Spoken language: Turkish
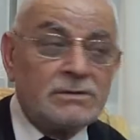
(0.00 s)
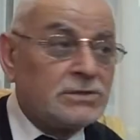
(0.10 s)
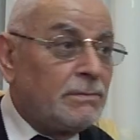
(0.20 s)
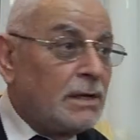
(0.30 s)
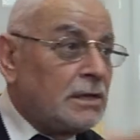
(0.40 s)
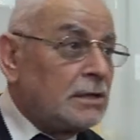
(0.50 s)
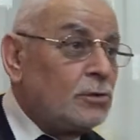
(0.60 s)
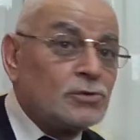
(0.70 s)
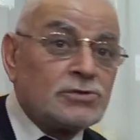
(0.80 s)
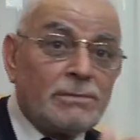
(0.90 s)
Cemadat
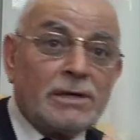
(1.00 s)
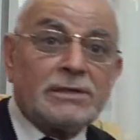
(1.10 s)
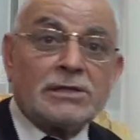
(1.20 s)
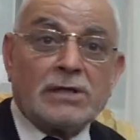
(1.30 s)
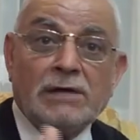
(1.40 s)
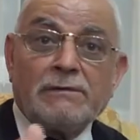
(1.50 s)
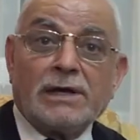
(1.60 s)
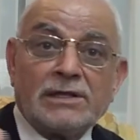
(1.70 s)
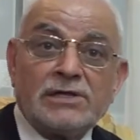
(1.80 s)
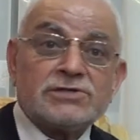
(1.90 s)
diyoruz, nebadat,
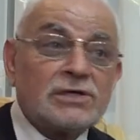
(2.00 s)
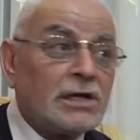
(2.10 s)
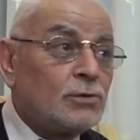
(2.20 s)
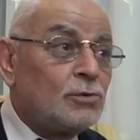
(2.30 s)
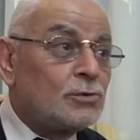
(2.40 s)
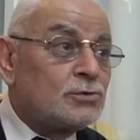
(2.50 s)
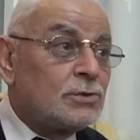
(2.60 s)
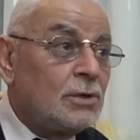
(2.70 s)
hayvanat, insanat diyoruz.